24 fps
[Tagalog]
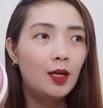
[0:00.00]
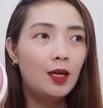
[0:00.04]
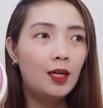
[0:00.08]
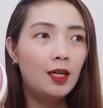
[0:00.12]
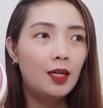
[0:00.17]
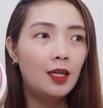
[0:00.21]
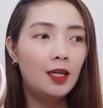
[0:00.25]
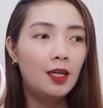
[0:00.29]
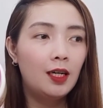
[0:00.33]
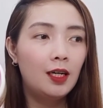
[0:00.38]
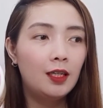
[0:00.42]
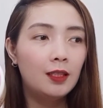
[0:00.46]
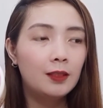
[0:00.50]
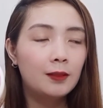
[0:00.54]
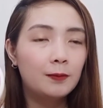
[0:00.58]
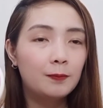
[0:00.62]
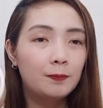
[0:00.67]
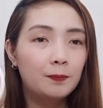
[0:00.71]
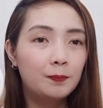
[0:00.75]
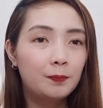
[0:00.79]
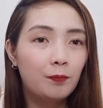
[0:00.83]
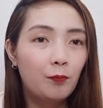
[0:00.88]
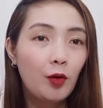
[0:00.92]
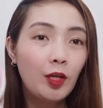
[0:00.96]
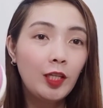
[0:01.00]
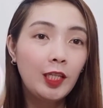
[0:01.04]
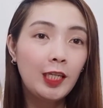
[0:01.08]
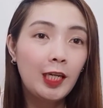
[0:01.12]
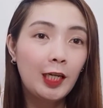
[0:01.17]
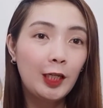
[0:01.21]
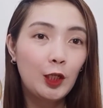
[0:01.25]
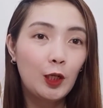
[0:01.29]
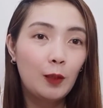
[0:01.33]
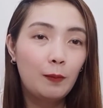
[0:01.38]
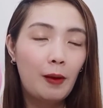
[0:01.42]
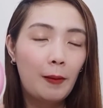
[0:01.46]
Uh, pwede
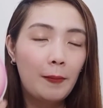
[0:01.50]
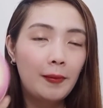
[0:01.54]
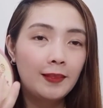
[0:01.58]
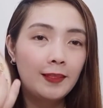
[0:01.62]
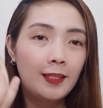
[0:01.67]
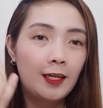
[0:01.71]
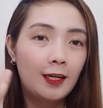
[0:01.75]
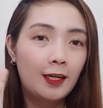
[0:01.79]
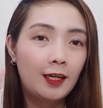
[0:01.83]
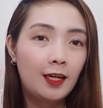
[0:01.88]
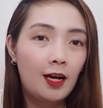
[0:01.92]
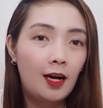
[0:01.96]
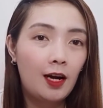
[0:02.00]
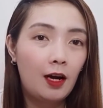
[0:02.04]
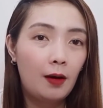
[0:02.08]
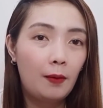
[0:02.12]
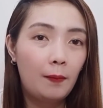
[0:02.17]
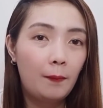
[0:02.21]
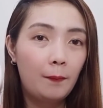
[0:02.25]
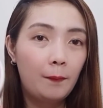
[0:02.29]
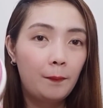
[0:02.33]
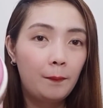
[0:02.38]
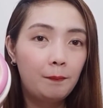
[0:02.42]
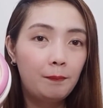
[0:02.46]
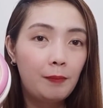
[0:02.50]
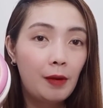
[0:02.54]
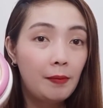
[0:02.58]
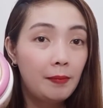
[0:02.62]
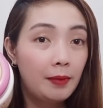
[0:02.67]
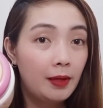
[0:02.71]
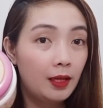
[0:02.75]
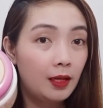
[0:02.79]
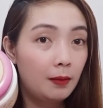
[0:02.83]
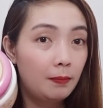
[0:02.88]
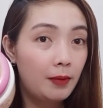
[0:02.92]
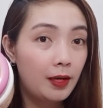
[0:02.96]
na kayong gumamit ng uh,
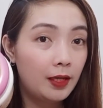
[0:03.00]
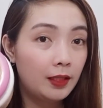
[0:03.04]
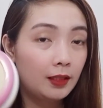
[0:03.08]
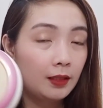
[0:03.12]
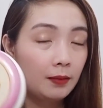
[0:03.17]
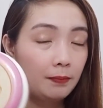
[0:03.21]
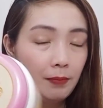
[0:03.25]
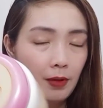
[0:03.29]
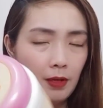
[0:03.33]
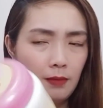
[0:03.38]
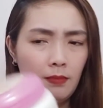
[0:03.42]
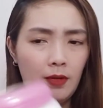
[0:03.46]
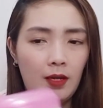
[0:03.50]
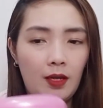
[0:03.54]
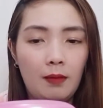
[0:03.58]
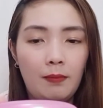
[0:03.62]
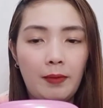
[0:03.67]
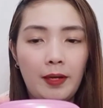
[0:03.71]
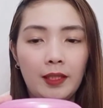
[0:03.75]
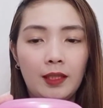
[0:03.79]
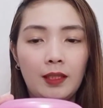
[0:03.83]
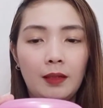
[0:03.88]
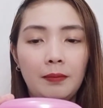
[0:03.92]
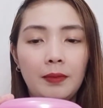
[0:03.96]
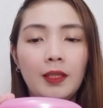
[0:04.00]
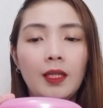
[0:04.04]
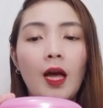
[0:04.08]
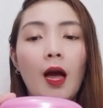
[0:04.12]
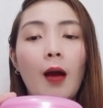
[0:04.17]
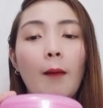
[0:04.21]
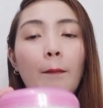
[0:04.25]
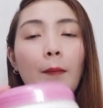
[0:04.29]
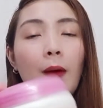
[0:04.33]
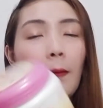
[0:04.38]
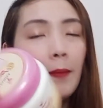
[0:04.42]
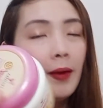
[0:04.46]
Pamela, vit Pamela Vitamin,
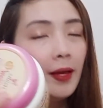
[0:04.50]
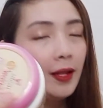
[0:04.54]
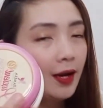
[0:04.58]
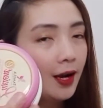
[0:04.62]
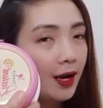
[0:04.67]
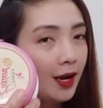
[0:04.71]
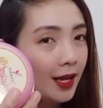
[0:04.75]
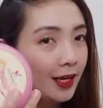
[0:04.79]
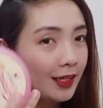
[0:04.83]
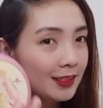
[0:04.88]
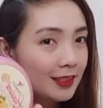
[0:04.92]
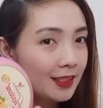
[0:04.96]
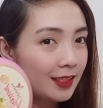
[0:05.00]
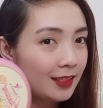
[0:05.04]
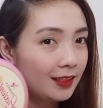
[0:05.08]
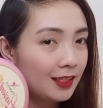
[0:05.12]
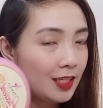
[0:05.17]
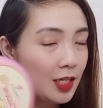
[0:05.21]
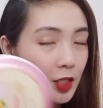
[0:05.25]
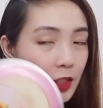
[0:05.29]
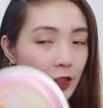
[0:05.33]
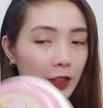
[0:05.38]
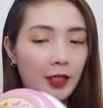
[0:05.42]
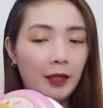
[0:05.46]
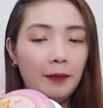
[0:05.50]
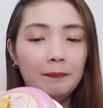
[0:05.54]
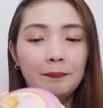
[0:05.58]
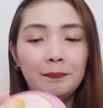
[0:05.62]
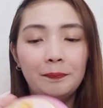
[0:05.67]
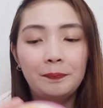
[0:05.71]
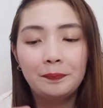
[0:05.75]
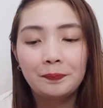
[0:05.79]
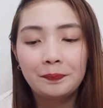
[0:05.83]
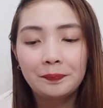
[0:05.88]
Pamela Laxant E-Cream.